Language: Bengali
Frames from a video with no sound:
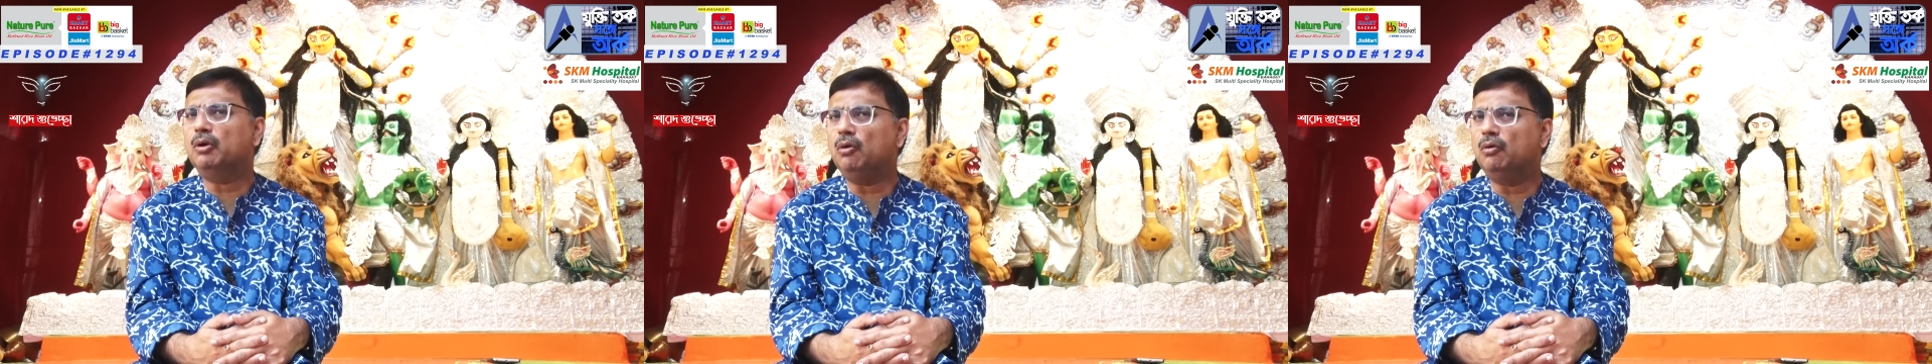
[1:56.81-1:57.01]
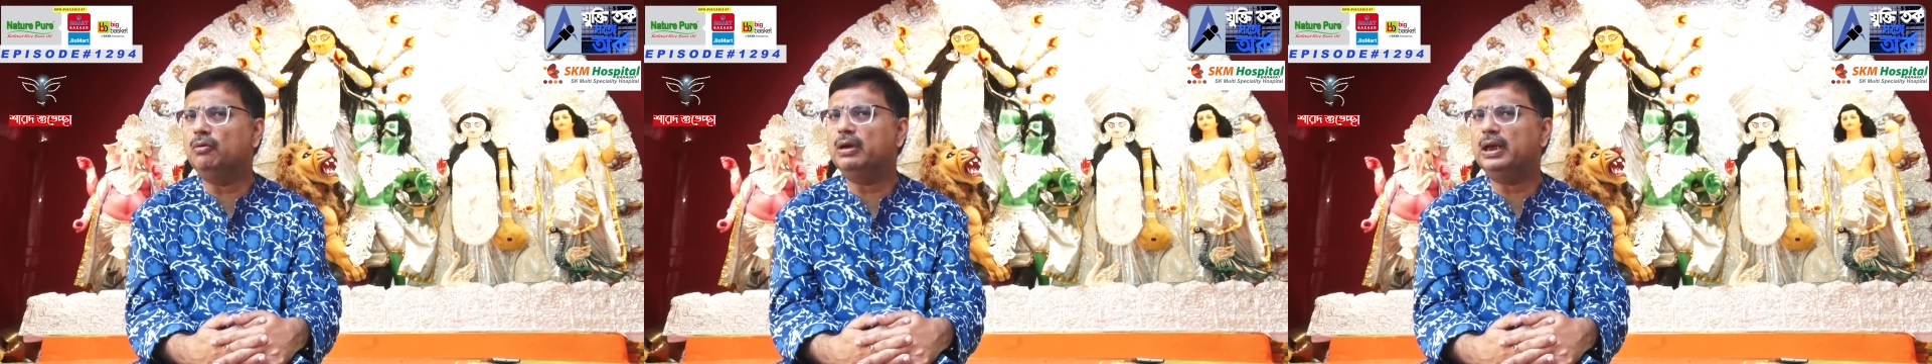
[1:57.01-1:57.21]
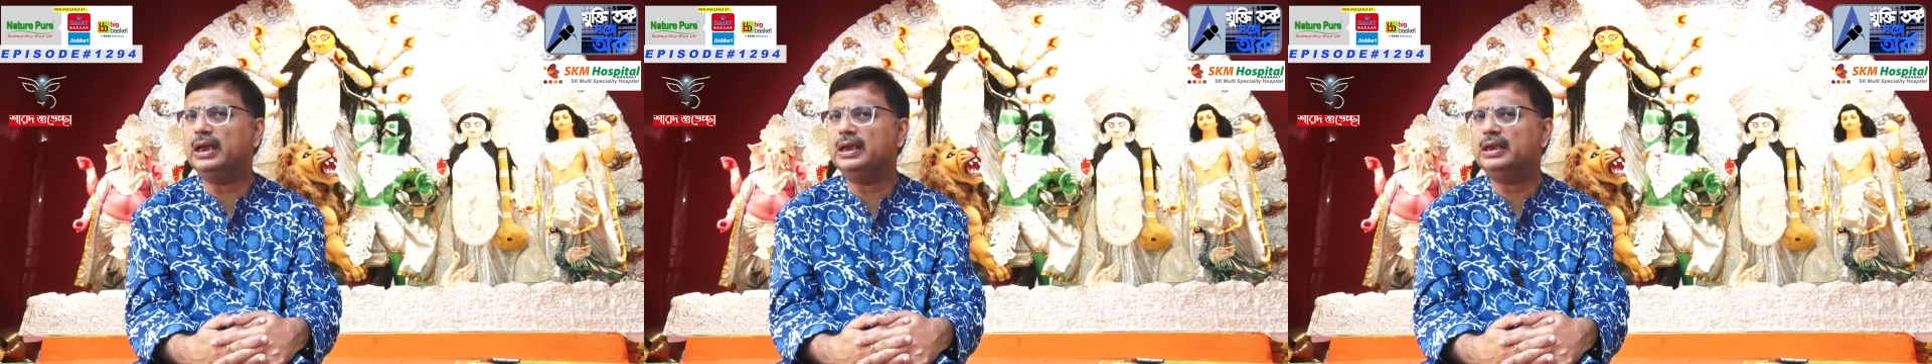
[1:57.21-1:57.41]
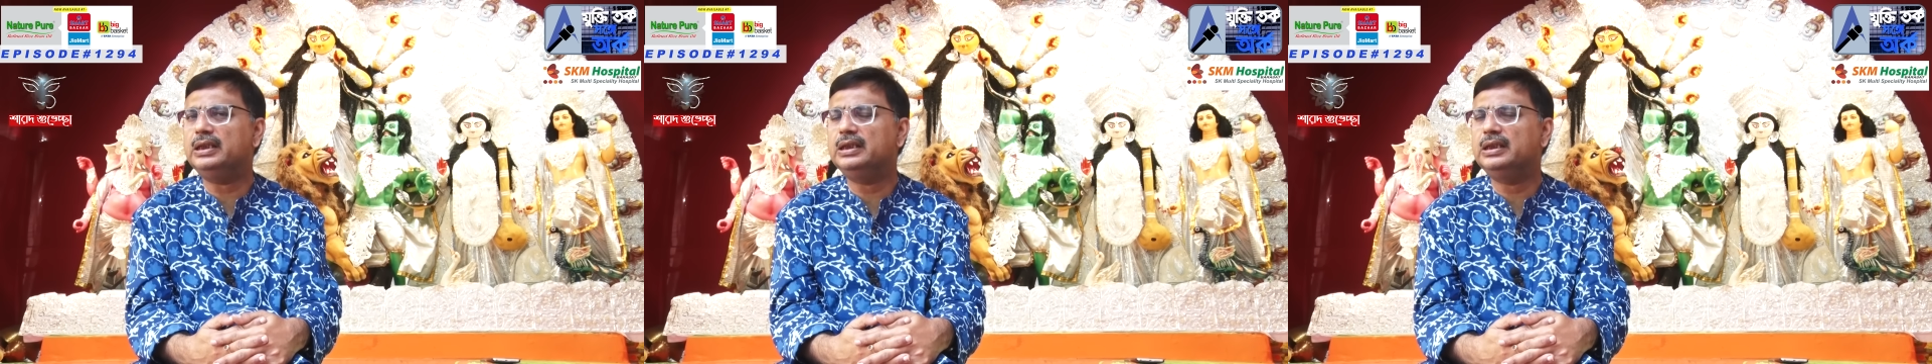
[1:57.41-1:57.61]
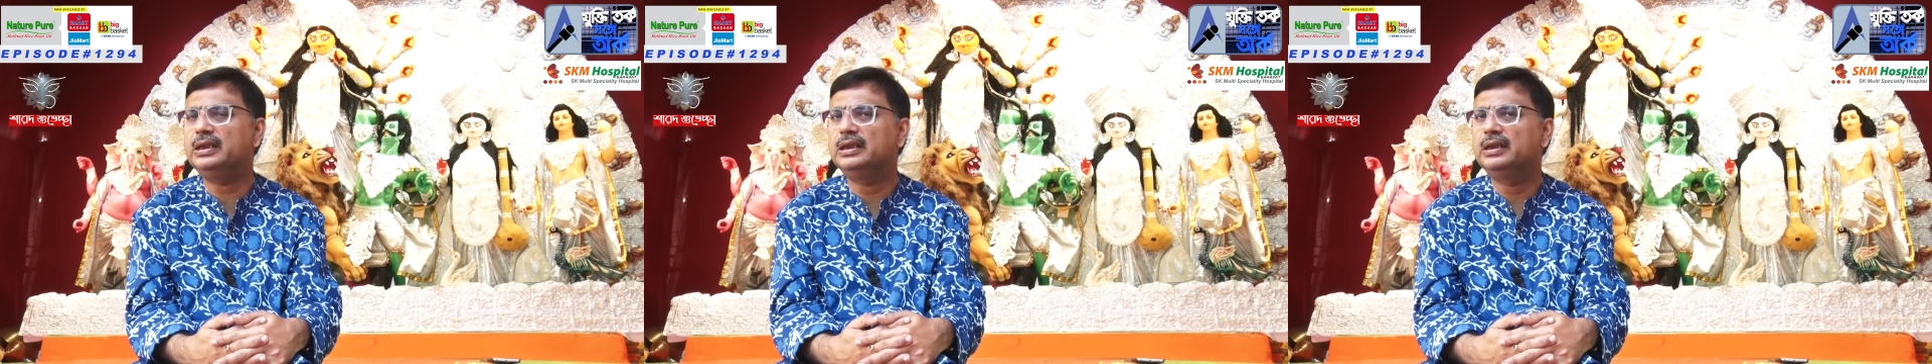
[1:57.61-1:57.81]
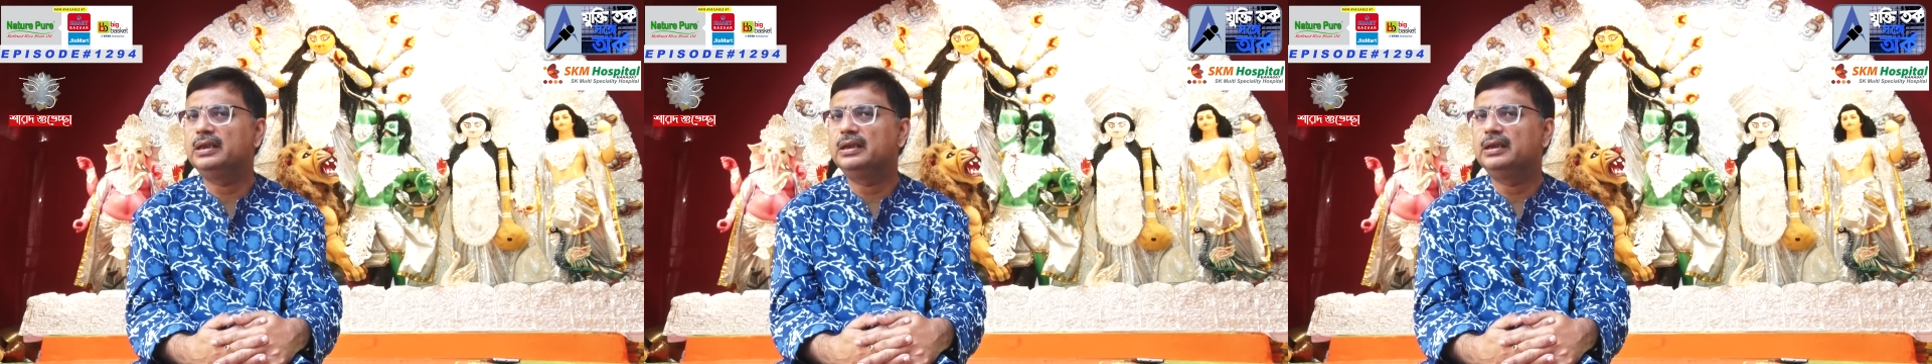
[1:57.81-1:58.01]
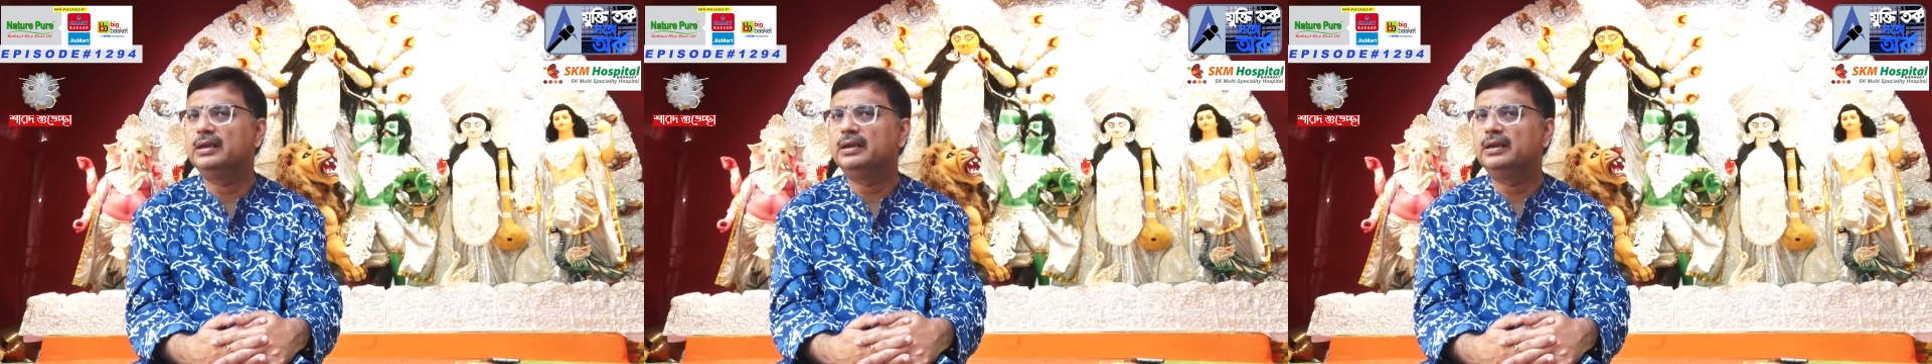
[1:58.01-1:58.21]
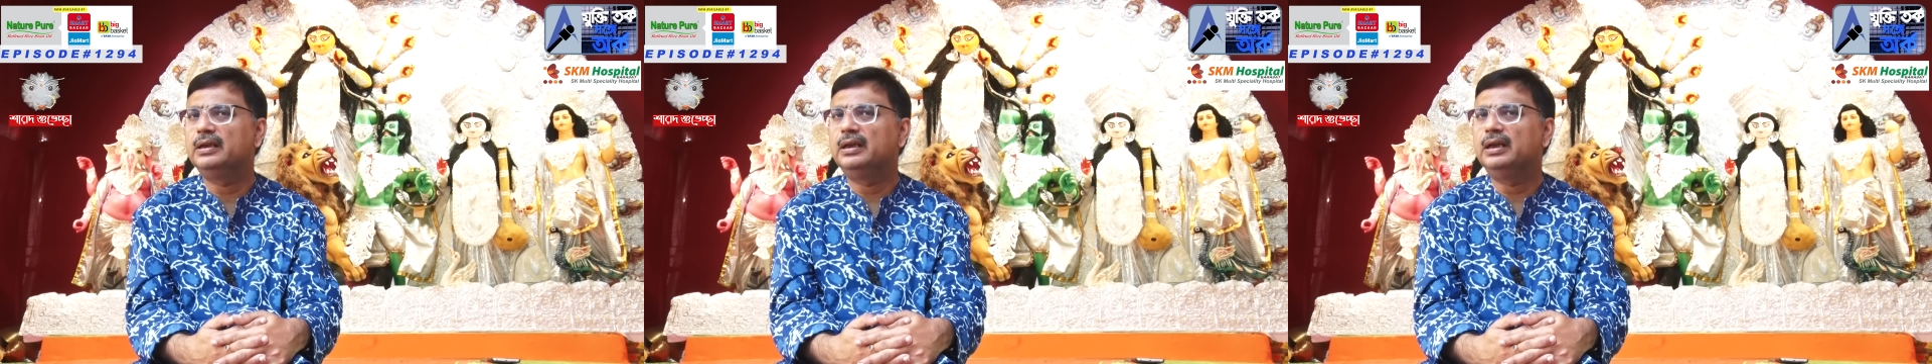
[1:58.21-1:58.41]
কংগ্রেস
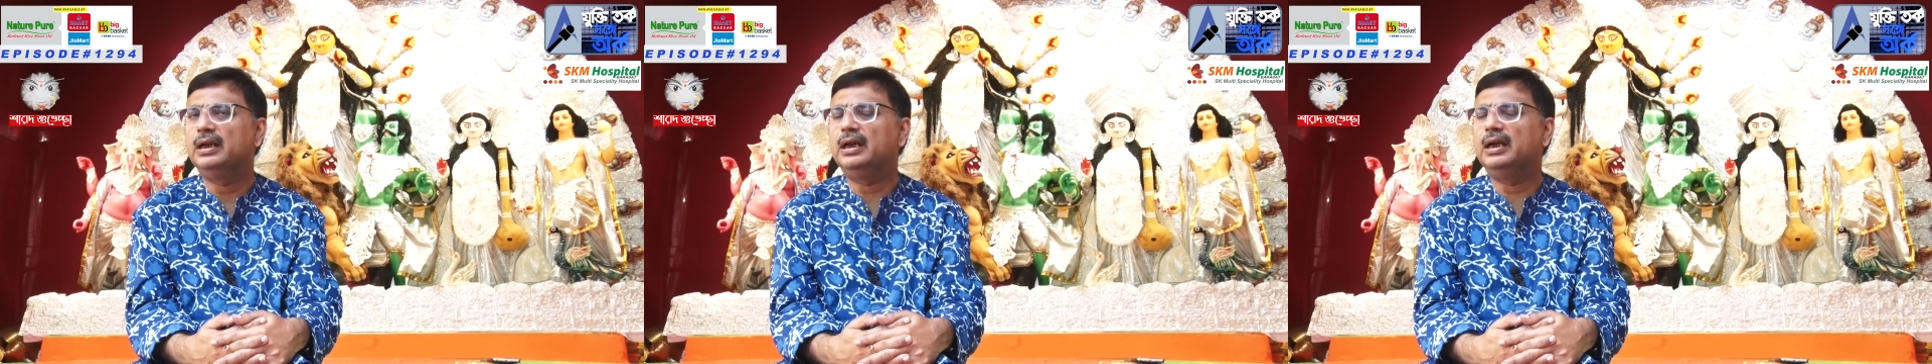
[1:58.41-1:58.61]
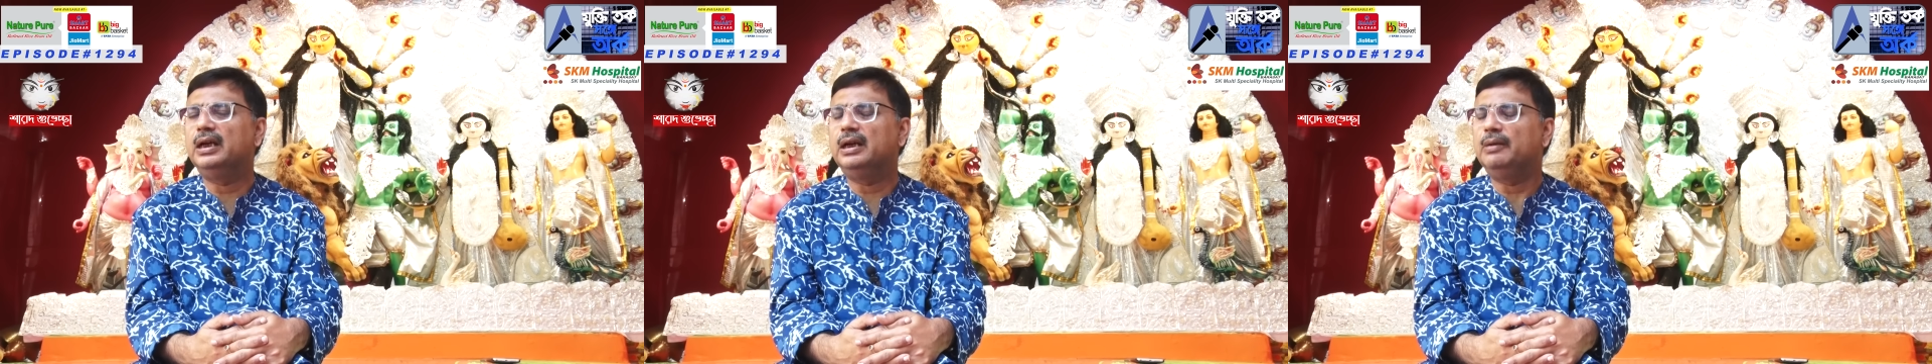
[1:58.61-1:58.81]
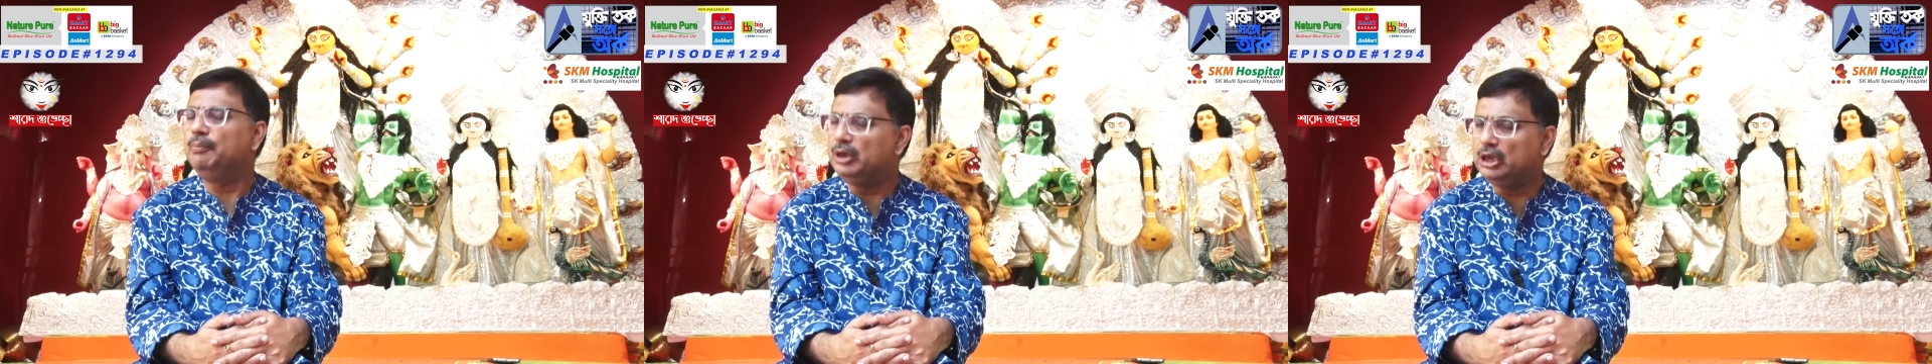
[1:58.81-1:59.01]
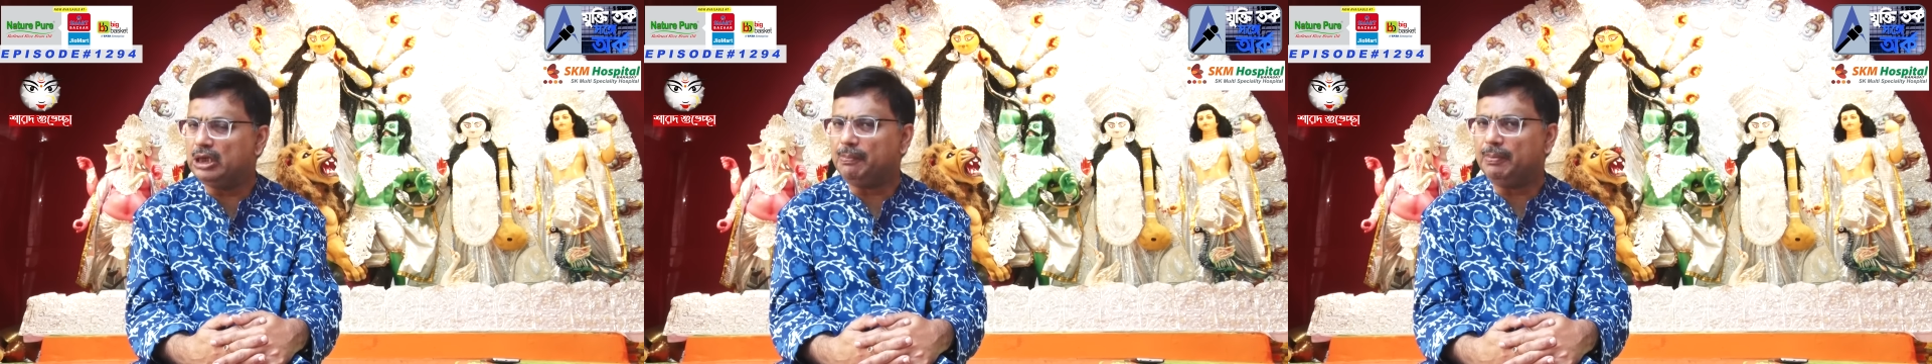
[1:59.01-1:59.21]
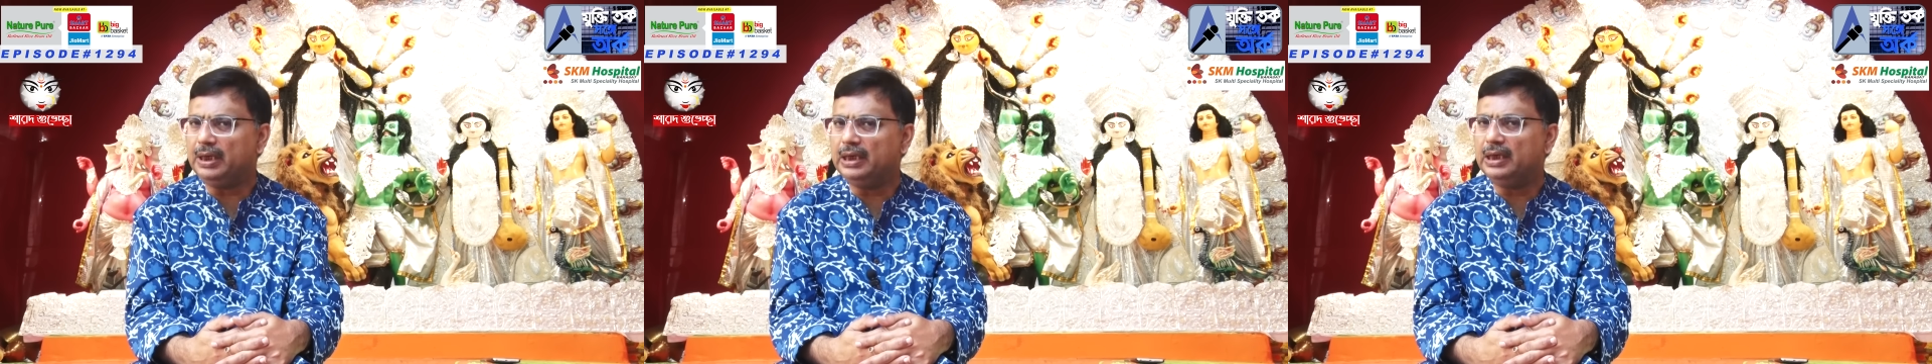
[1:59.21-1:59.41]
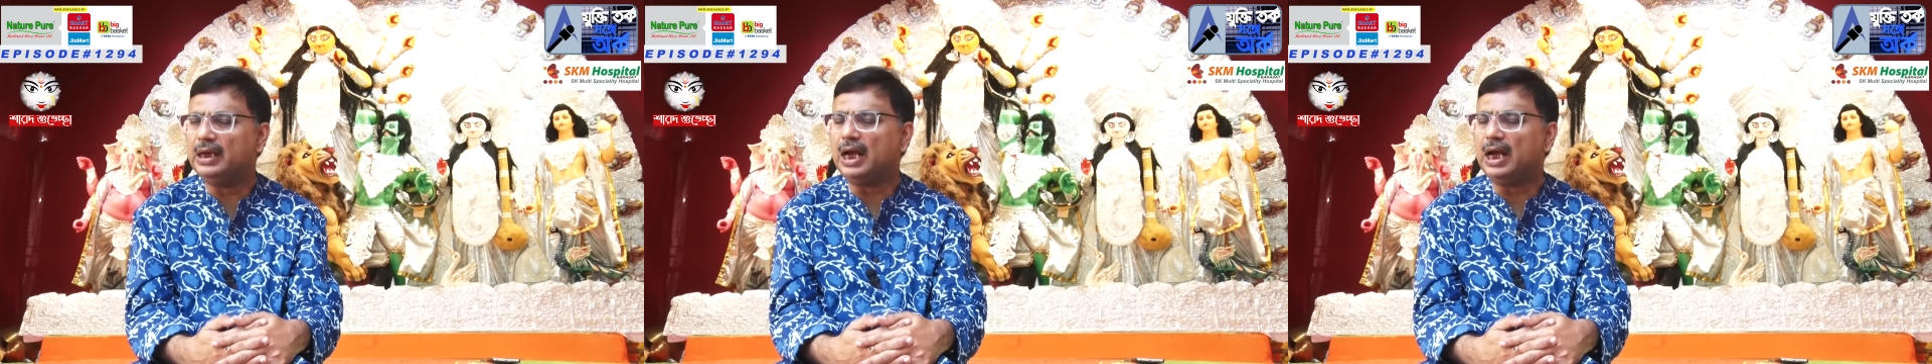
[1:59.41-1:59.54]
বিজেপি